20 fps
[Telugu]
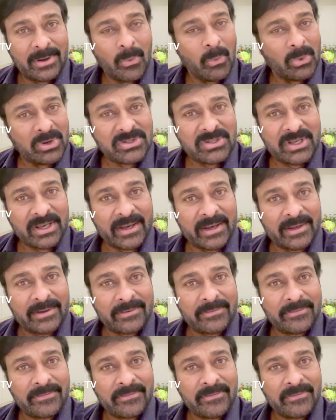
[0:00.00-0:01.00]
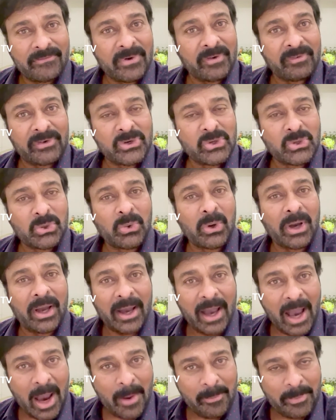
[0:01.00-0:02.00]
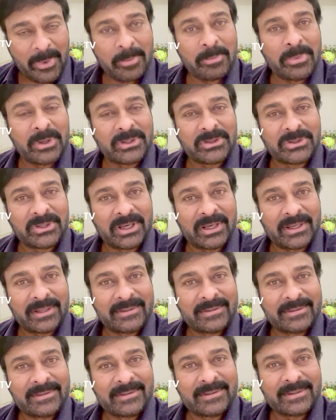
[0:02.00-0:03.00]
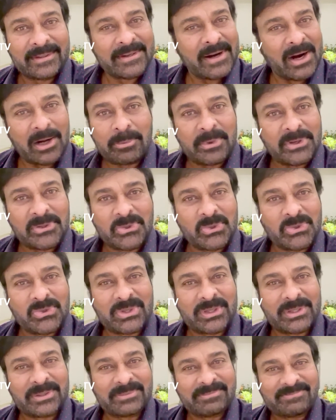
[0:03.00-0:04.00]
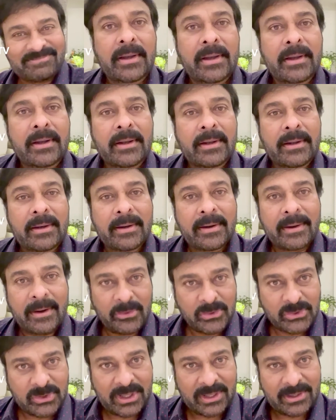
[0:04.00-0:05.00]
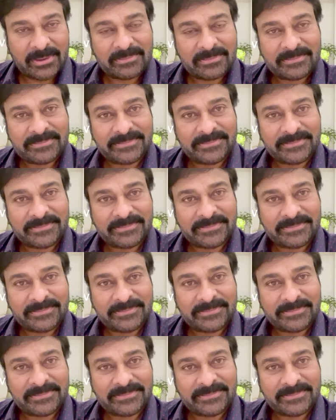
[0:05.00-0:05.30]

వన్స్ అగైన్ వి విష్ యూ ఎ హ్యాపీ బర్త్డే గాడ్ బ్లెస్ యూ సార్ నమస్కారం